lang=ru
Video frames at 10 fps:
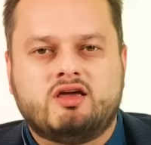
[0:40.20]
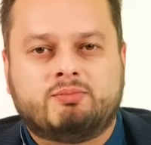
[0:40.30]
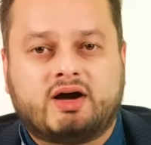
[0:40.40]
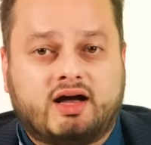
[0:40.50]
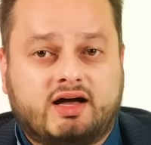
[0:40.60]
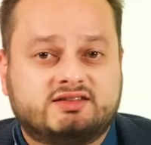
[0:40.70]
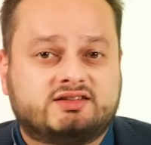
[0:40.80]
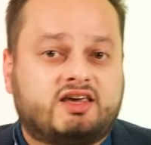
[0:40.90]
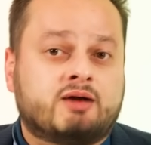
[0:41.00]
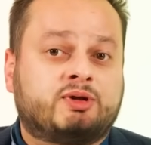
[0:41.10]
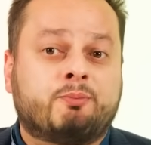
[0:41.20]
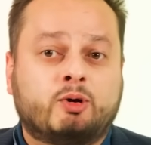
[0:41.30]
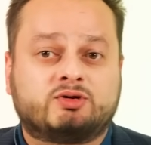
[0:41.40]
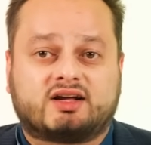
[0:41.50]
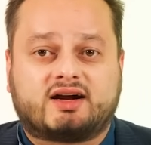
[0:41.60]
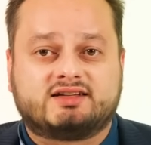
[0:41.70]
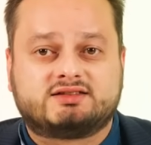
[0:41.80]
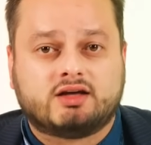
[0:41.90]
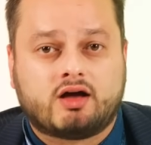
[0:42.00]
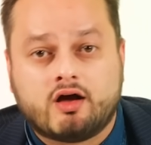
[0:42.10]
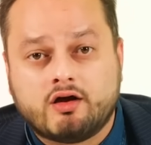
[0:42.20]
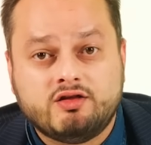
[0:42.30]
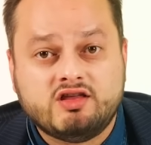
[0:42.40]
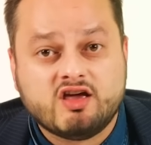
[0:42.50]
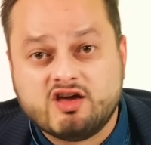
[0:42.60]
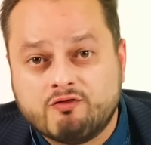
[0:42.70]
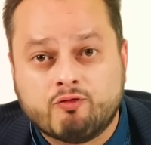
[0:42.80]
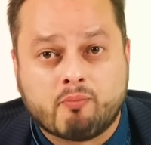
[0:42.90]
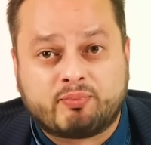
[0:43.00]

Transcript: ибо за кем-то поутараться не его